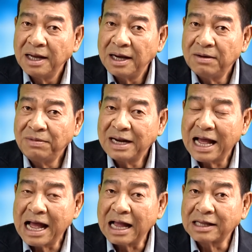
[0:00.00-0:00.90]
Ông
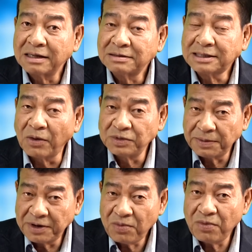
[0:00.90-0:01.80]
là tổng
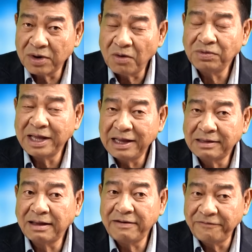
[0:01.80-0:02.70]
giám đốc một công ty
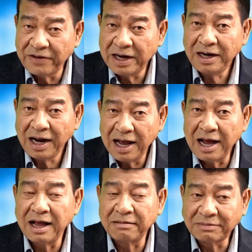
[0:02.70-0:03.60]
tư vấn
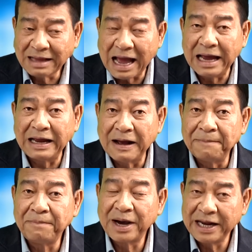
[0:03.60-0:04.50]
tại
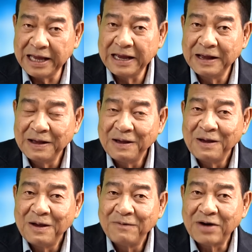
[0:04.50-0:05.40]
Paris
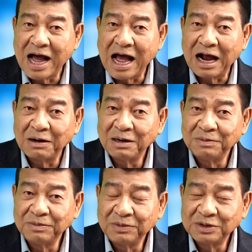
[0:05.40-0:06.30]
và
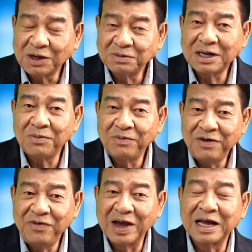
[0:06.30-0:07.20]
song song
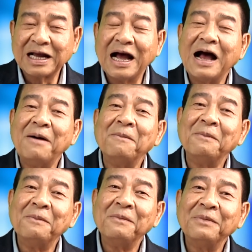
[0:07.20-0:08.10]
với việc
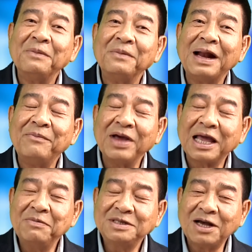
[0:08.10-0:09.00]
làm việc
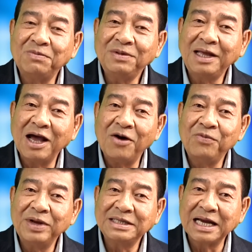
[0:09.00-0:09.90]
kiếm sống thì
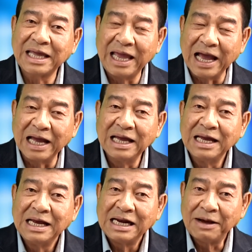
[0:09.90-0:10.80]
ông Nguyễn Gia Kiểng
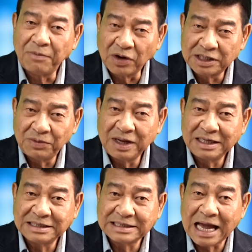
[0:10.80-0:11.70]
là một trong
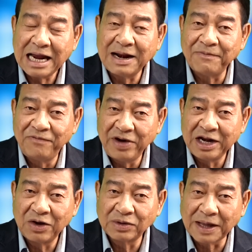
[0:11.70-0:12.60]
những sáng lập
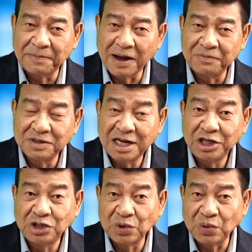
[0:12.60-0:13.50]
viên của tập hợp
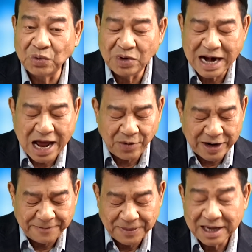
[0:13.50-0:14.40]
Dân chủ đa
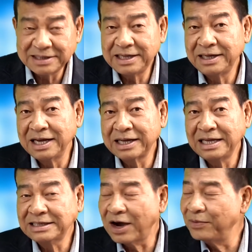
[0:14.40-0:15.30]
nguyên. Xin ờ, kính chào